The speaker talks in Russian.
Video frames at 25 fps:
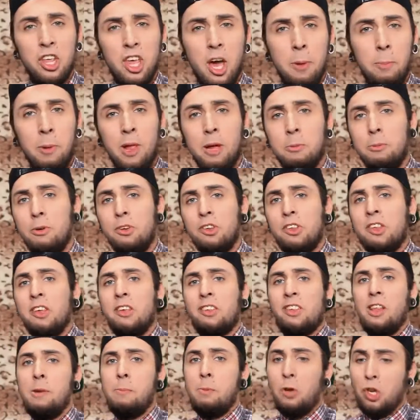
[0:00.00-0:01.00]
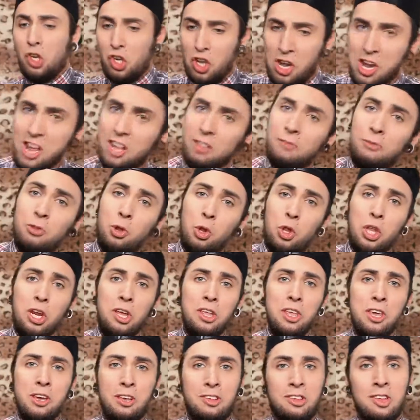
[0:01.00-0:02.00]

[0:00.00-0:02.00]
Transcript: не обламывался, если бы член внутри них